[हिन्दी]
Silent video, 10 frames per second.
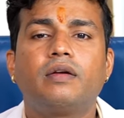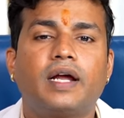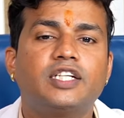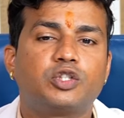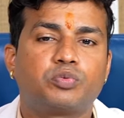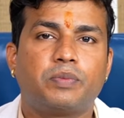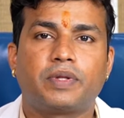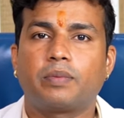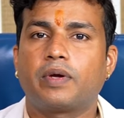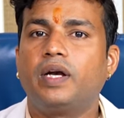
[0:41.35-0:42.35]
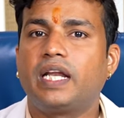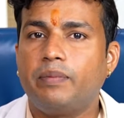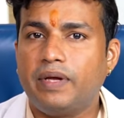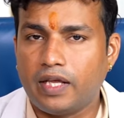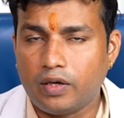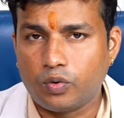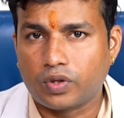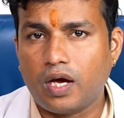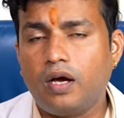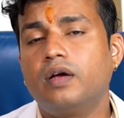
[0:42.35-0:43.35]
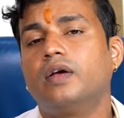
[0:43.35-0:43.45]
राजयक्षमा मतलब केवल टीबी नहीं होता